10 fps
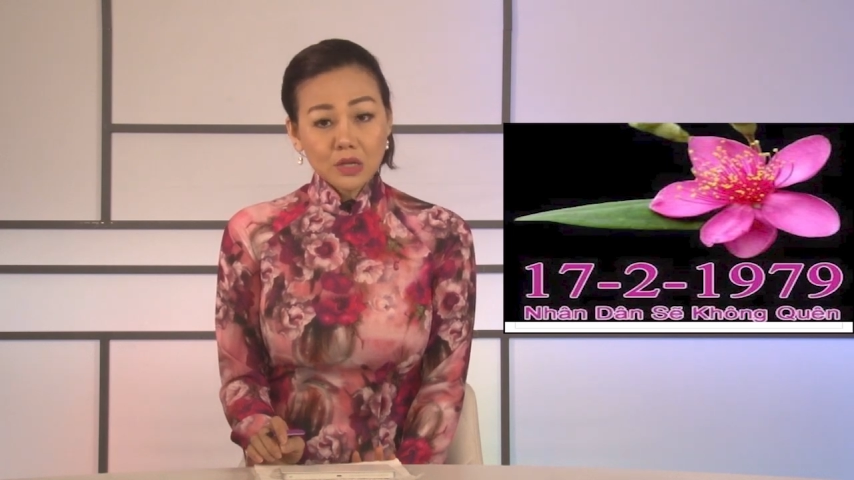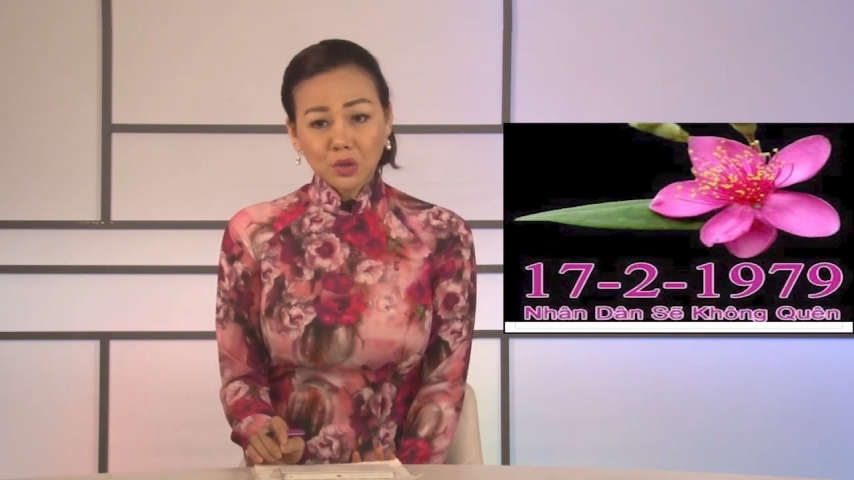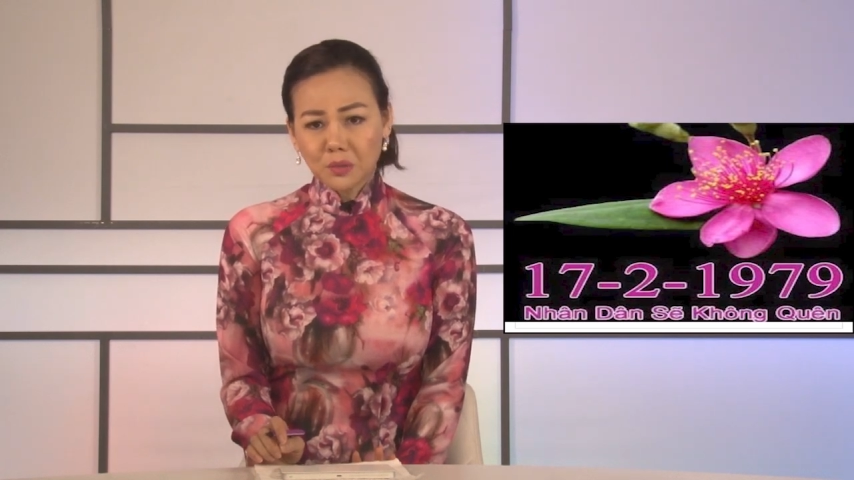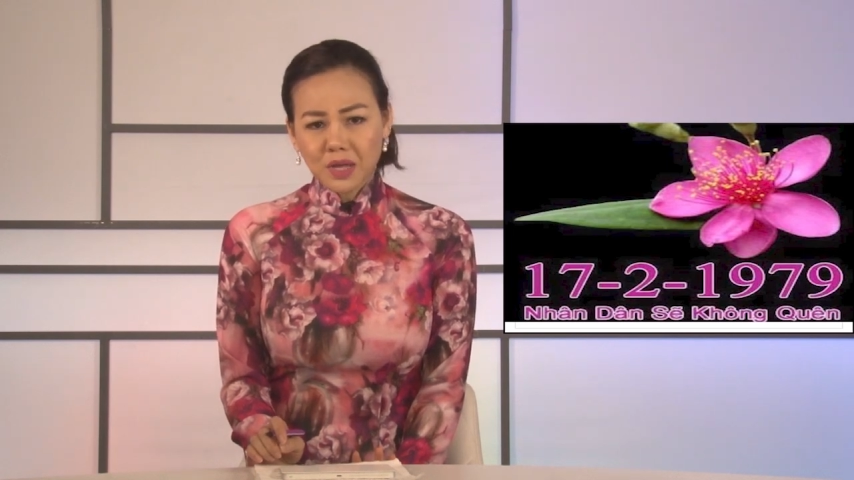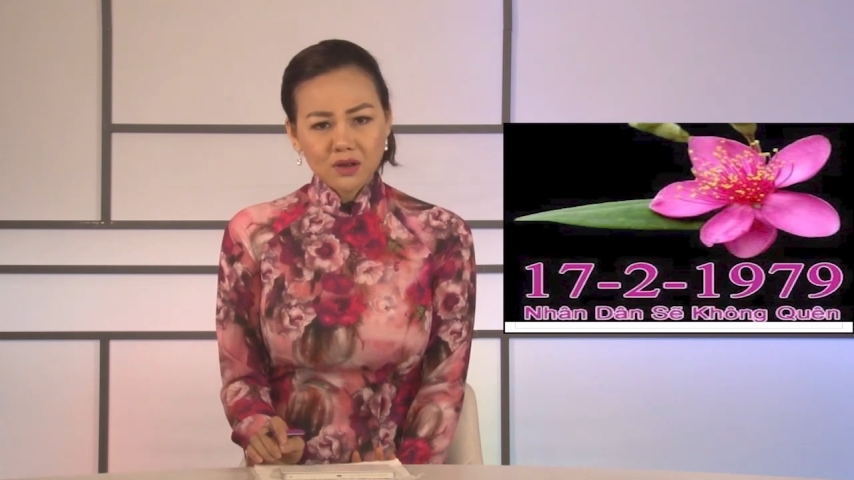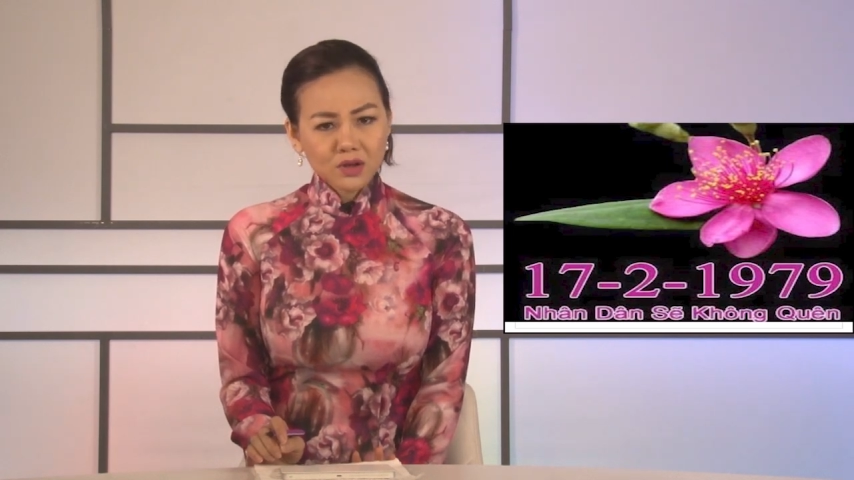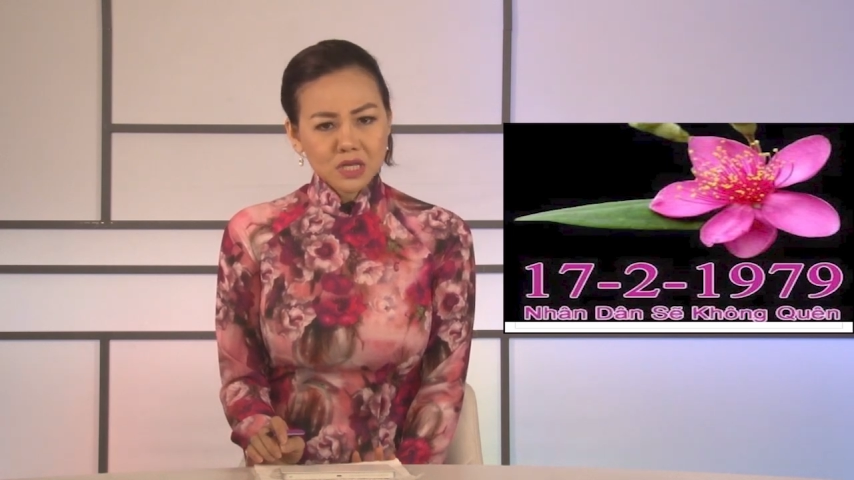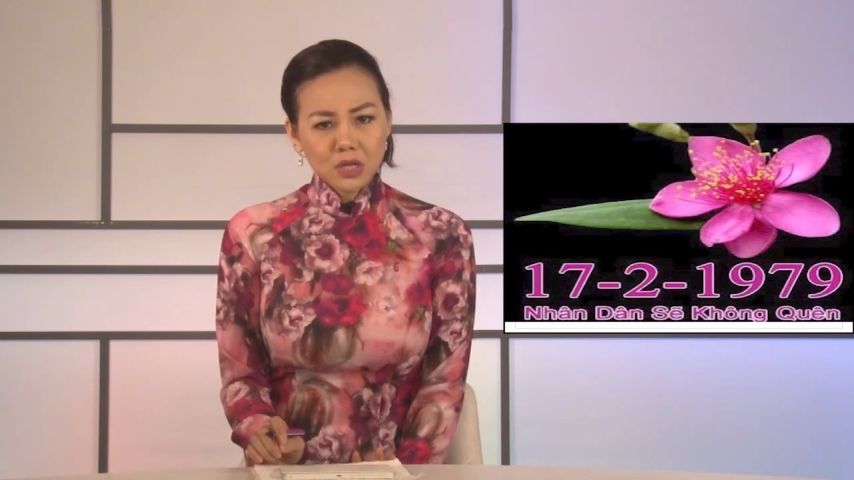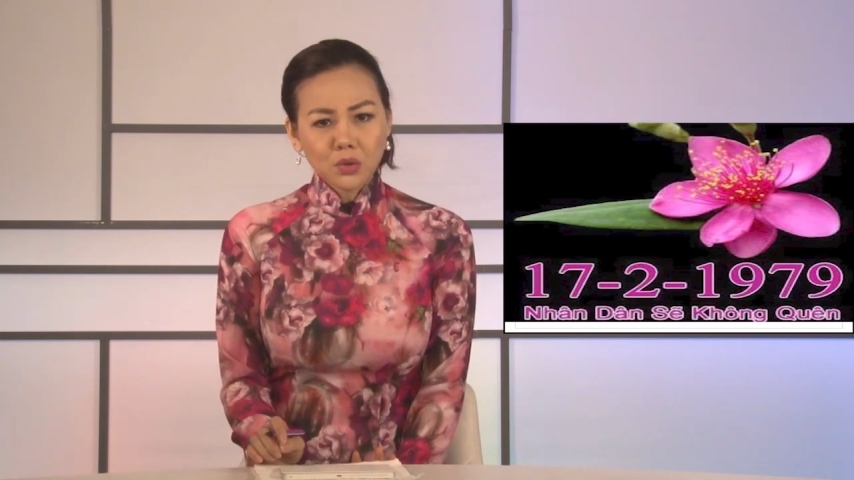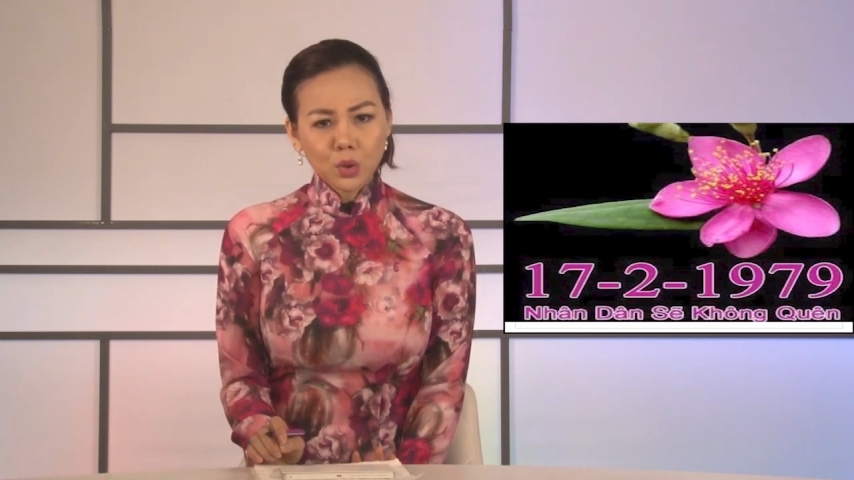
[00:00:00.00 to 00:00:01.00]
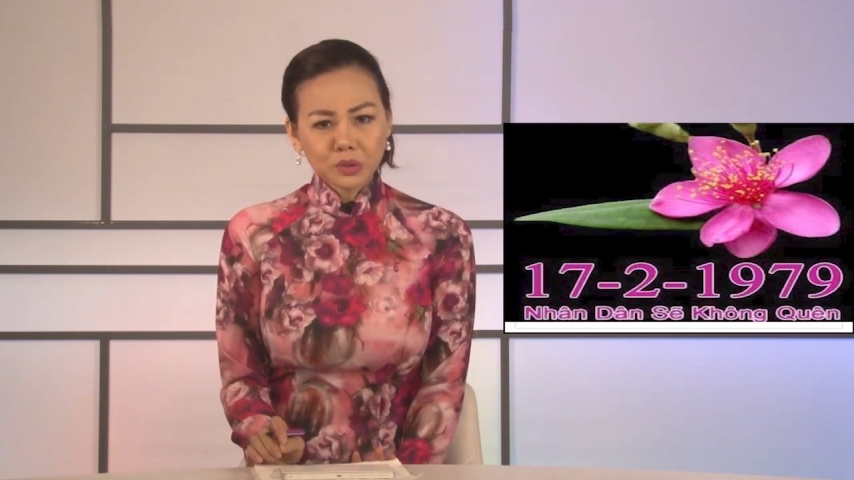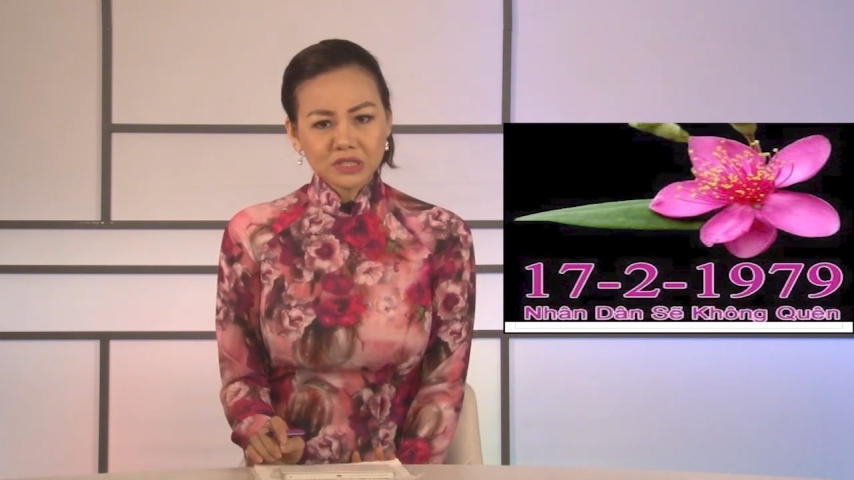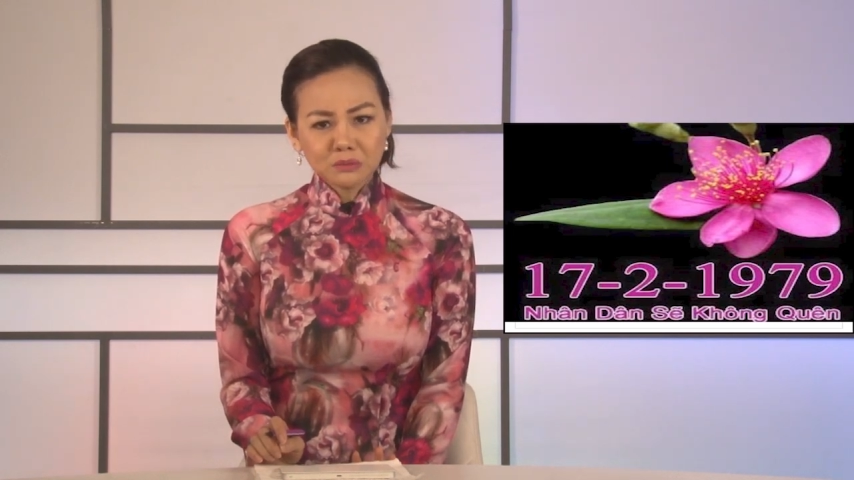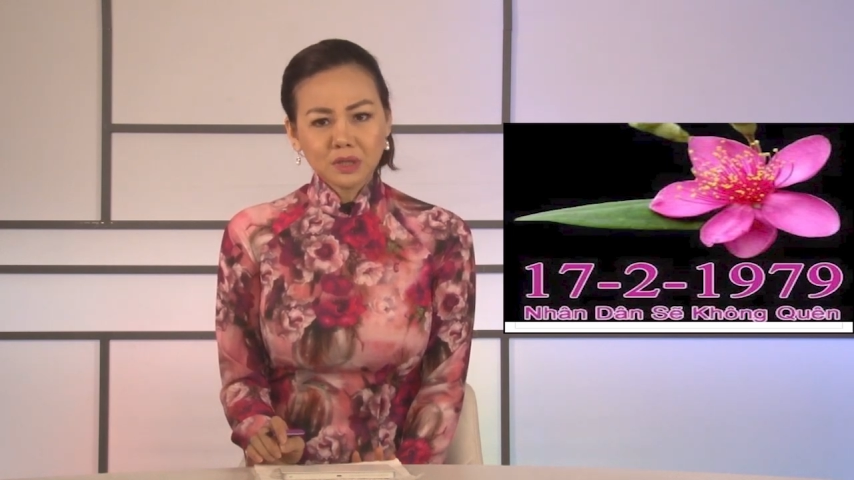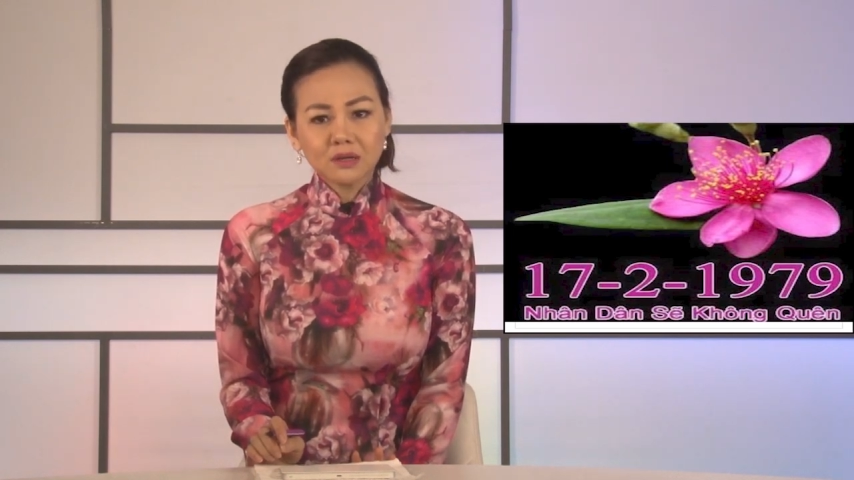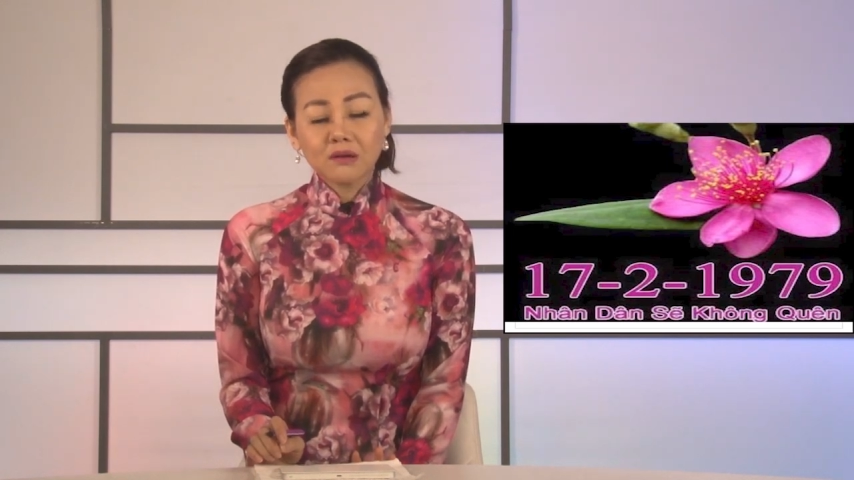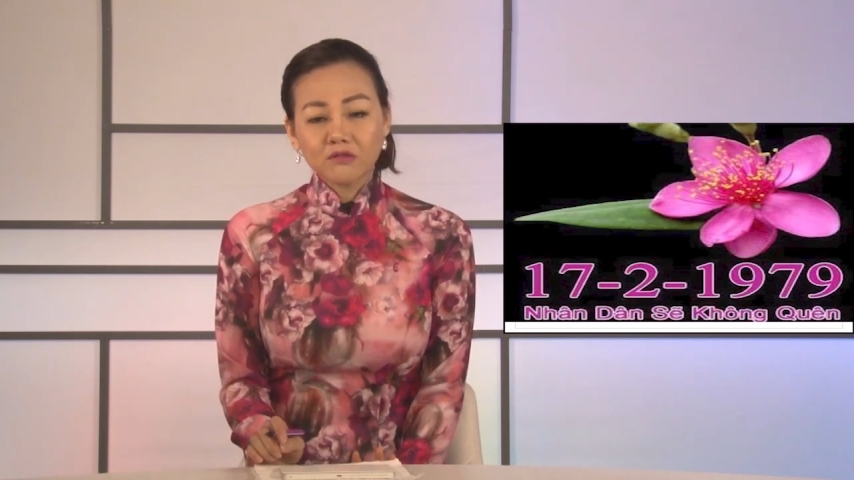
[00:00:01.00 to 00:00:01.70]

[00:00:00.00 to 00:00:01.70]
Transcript: Tôi biết có nhiều cựu chiến binh,